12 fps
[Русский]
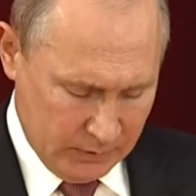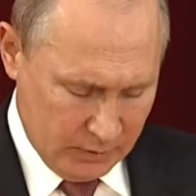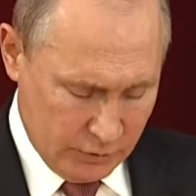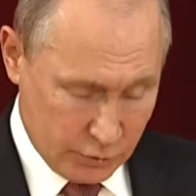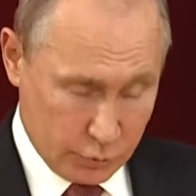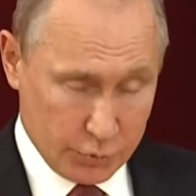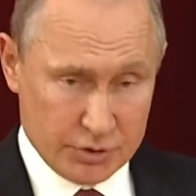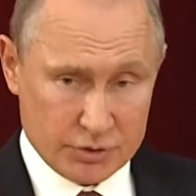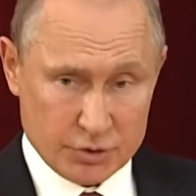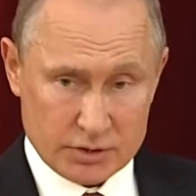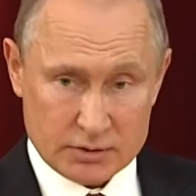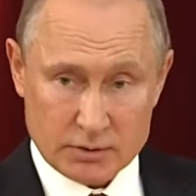что
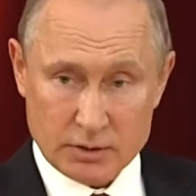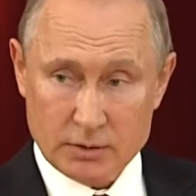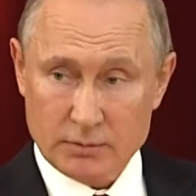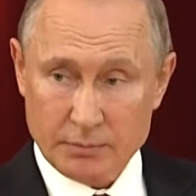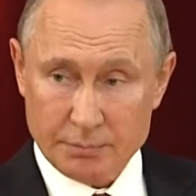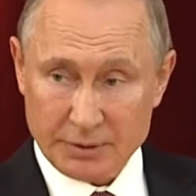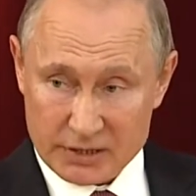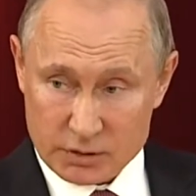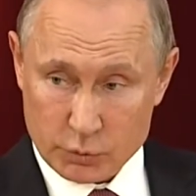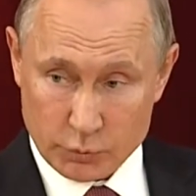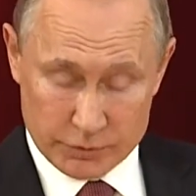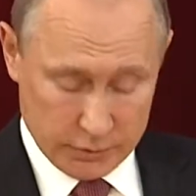сейчас и
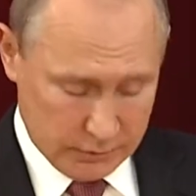происходит.